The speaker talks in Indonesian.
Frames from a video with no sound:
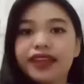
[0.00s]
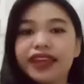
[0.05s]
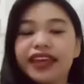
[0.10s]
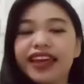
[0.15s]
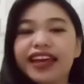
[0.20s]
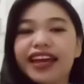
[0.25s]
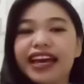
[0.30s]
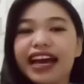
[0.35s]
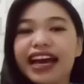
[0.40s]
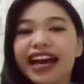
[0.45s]

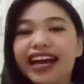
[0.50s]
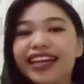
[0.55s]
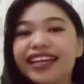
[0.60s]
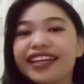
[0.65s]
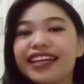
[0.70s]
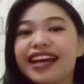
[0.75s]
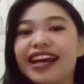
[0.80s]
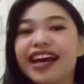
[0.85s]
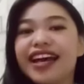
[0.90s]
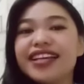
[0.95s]
Hai
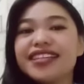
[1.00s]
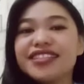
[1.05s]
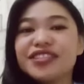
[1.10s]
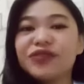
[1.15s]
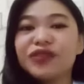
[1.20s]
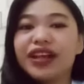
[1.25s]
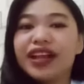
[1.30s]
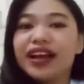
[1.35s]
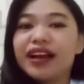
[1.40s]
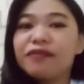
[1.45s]
guys,
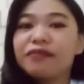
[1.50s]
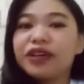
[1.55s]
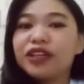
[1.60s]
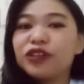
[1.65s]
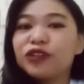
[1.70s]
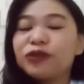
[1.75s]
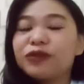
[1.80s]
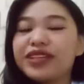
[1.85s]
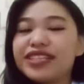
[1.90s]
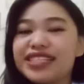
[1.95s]
welcome back to
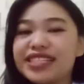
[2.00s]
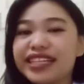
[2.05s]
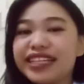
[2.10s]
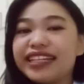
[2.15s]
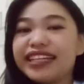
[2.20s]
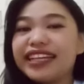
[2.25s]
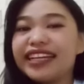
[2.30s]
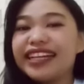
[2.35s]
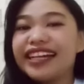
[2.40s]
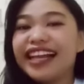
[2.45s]
my
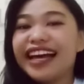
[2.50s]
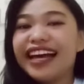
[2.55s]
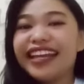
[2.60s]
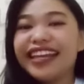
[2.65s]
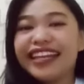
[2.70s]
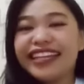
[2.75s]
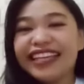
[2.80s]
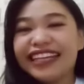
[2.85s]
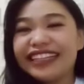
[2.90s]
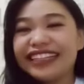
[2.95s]
channel
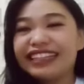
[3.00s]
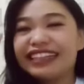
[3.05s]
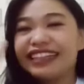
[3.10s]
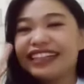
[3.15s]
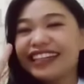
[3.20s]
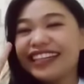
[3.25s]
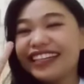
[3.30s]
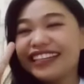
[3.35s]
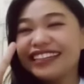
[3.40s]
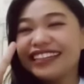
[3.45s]
Adanya
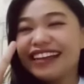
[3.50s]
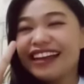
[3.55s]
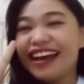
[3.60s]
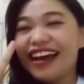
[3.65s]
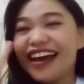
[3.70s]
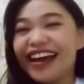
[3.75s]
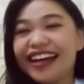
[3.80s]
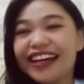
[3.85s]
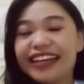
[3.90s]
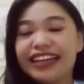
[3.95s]
Tiharnita
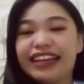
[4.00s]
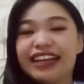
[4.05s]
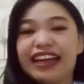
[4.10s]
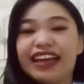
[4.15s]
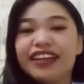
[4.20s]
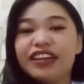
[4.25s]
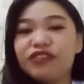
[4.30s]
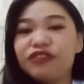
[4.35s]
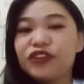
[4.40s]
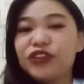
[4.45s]
Di
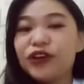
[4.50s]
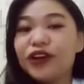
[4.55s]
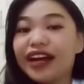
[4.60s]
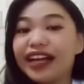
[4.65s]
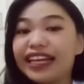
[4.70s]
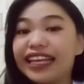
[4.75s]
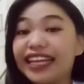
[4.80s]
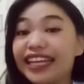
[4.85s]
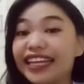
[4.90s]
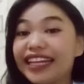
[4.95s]
video
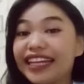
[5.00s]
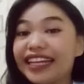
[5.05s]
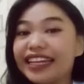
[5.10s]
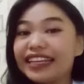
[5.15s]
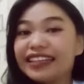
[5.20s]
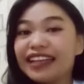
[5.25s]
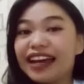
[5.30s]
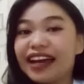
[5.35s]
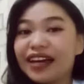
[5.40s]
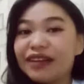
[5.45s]
kali ini kita
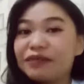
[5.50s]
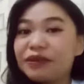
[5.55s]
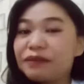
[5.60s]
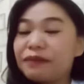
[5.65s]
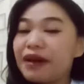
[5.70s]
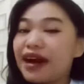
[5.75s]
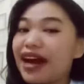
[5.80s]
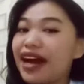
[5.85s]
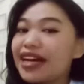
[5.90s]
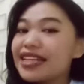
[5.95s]
akan
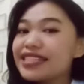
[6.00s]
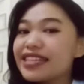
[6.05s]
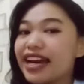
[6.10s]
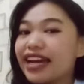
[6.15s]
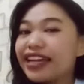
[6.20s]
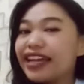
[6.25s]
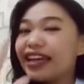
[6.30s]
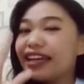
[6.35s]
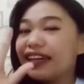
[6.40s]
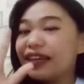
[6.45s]
membahas ada
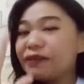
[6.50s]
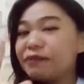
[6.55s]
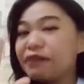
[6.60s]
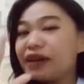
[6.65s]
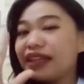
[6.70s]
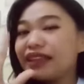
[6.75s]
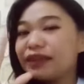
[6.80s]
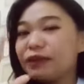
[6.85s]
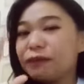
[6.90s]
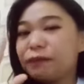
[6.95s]
5
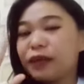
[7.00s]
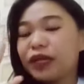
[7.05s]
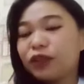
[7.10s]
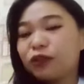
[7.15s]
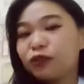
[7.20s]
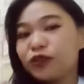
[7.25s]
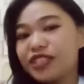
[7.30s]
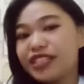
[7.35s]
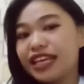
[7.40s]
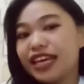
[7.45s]
tempat
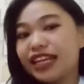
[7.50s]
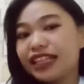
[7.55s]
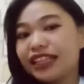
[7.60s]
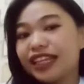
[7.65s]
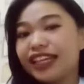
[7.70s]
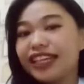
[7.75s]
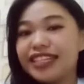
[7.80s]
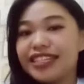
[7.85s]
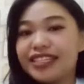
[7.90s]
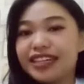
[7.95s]
wisata di
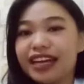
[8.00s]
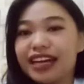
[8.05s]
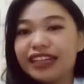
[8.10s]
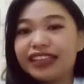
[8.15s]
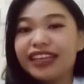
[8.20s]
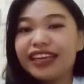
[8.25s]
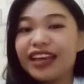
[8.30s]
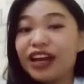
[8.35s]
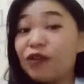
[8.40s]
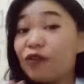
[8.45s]
Jakarta
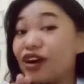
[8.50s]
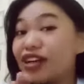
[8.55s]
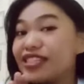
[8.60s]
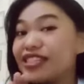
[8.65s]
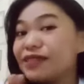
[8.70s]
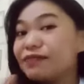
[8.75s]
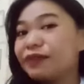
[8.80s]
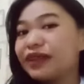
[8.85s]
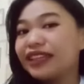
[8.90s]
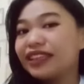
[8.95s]
yang wajib
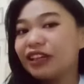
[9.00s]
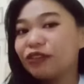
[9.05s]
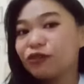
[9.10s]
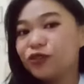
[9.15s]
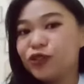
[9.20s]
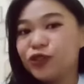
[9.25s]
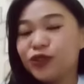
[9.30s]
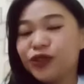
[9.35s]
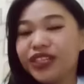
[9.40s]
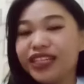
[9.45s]
kita
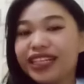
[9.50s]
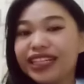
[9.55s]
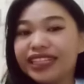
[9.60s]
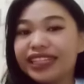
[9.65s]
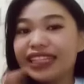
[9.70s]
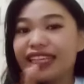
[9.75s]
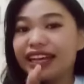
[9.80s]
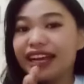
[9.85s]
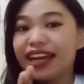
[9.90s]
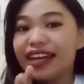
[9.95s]
kunjungi
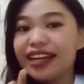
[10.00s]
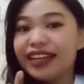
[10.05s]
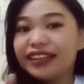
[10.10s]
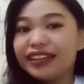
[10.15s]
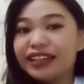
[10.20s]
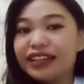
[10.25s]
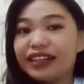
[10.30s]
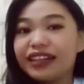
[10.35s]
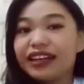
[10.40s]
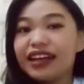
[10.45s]
ketika
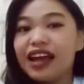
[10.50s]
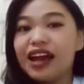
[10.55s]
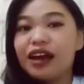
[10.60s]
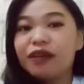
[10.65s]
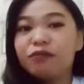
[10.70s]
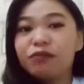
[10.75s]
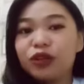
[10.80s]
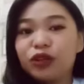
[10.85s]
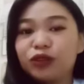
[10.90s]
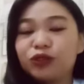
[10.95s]
datang
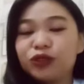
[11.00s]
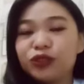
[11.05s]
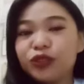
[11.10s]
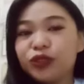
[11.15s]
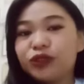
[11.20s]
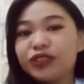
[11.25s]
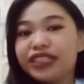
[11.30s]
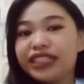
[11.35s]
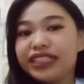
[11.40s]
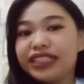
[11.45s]
berkunjung
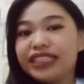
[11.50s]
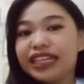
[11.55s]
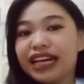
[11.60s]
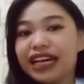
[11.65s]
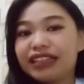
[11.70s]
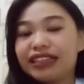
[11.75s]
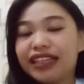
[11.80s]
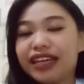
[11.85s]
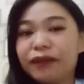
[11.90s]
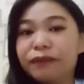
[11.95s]
ke
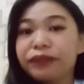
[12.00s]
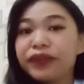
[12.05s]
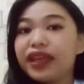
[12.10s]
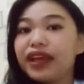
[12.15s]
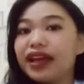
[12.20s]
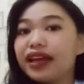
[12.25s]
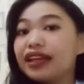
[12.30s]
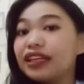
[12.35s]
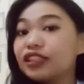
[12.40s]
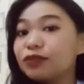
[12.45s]
Jakarta
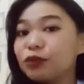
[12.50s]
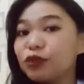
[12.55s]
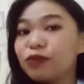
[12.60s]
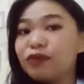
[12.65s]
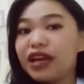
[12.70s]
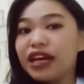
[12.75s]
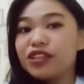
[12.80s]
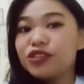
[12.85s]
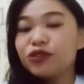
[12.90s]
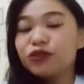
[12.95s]
Nah sebelum
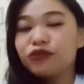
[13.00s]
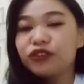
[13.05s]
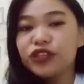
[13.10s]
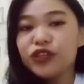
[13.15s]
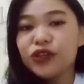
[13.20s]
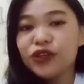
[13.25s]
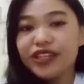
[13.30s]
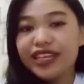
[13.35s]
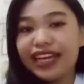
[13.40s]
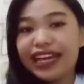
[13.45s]
lanjut
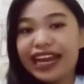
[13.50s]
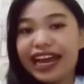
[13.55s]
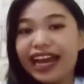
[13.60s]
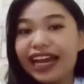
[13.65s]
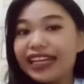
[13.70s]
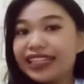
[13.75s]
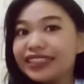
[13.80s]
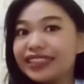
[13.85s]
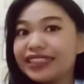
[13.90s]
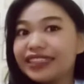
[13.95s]
videonya guys,
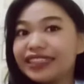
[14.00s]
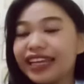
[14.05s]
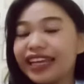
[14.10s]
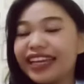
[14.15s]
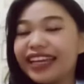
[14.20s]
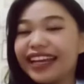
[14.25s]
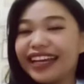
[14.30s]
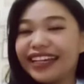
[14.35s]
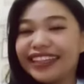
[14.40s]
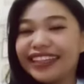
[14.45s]
saya
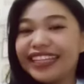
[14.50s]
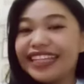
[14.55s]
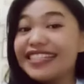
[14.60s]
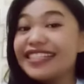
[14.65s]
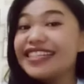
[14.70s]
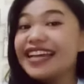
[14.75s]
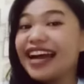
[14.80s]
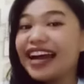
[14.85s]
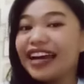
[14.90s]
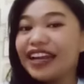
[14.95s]
ingatin
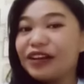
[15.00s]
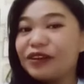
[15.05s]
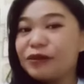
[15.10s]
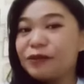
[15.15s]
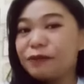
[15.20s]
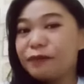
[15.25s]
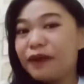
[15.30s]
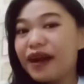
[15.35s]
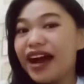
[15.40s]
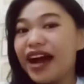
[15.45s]
jangan
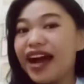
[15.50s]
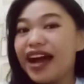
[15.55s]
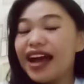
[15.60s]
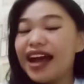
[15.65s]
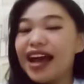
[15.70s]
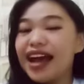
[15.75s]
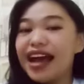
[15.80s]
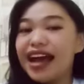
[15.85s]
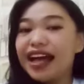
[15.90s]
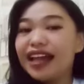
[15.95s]
lupa
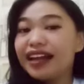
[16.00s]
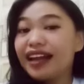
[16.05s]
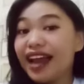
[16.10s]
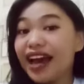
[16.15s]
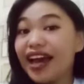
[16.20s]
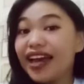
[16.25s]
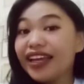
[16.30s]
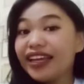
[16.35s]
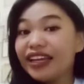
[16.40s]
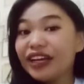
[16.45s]

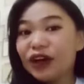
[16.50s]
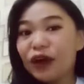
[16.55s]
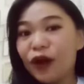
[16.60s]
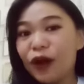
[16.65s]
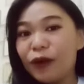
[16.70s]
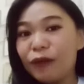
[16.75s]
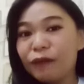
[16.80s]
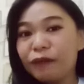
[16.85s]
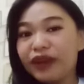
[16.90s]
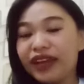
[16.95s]
like,
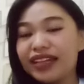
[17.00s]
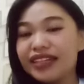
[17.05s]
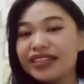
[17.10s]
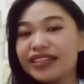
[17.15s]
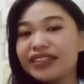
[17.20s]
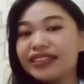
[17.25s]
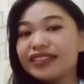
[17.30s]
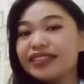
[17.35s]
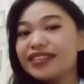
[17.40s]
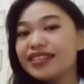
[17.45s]
comment,
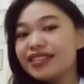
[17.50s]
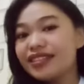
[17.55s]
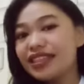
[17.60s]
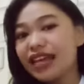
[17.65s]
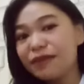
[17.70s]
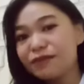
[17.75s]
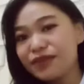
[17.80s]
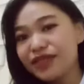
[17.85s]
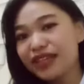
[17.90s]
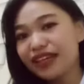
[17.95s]

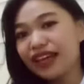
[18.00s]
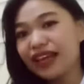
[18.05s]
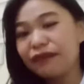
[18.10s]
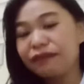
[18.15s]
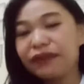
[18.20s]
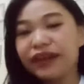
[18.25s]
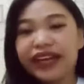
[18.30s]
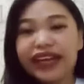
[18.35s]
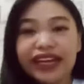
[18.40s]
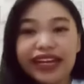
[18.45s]
subscribe,
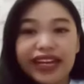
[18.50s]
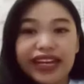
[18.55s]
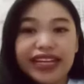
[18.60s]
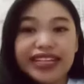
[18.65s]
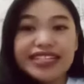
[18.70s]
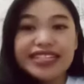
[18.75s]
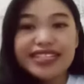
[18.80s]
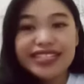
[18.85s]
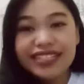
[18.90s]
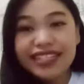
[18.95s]
and
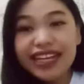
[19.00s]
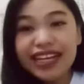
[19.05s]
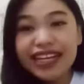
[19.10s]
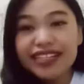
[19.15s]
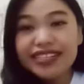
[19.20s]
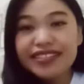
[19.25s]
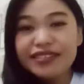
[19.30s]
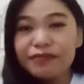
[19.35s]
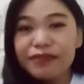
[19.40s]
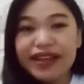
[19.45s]
share
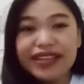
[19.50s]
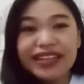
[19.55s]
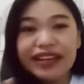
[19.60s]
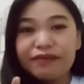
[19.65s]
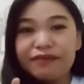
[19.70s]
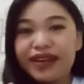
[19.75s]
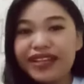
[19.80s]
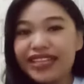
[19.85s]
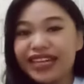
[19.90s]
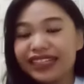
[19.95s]

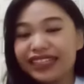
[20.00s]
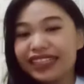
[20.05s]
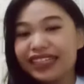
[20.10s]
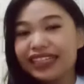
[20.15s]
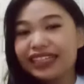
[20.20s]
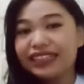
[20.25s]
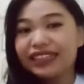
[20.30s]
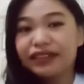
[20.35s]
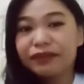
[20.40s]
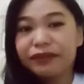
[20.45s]
sebanyak-banyaknya ke
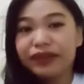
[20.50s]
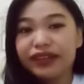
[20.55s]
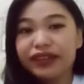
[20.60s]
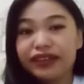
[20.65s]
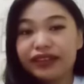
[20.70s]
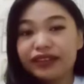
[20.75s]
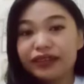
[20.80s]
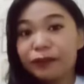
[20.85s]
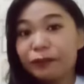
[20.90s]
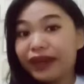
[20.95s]

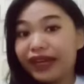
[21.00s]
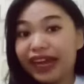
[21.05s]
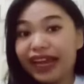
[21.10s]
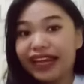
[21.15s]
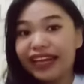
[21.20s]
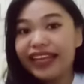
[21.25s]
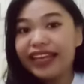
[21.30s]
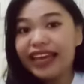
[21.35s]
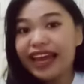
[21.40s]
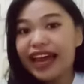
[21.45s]
teman-teman
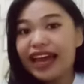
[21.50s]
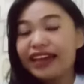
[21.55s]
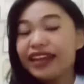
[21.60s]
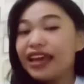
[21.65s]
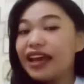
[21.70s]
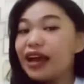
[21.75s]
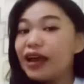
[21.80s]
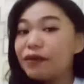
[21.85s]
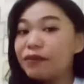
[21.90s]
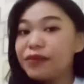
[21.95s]
kalian
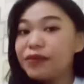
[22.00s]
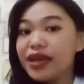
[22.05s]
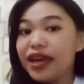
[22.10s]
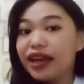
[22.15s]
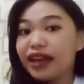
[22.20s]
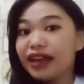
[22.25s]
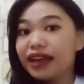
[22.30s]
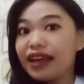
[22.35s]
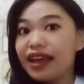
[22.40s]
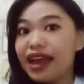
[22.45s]
Biar
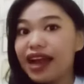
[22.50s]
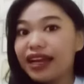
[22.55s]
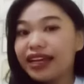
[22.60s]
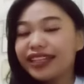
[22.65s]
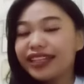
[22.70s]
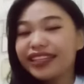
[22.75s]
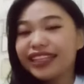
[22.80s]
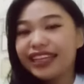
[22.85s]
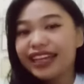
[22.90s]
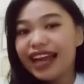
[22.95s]
nggak
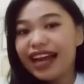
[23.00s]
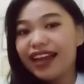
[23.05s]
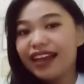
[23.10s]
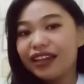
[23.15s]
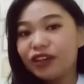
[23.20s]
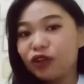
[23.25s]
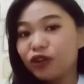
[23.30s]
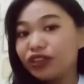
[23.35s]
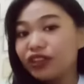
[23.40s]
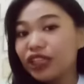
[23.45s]
ketinggalan
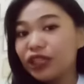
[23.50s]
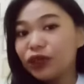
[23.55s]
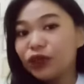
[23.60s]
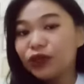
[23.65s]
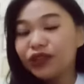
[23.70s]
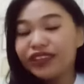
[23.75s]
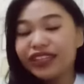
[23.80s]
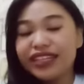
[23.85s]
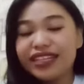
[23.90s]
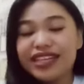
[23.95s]

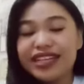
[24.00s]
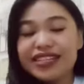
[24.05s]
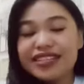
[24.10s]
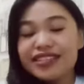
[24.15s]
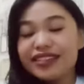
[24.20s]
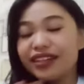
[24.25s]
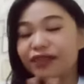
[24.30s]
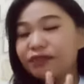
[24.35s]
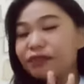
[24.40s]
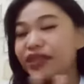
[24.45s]
konten-konten yang
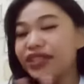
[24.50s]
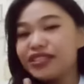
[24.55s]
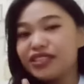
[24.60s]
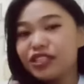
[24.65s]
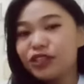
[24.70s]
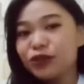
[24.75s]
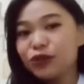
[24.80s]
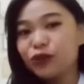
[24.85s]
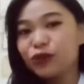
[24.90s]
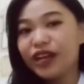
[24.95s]
lebih
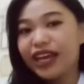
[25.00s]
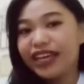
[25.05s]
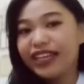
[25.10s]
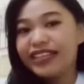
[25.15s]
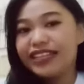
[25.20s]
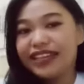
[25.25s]
seru lainnya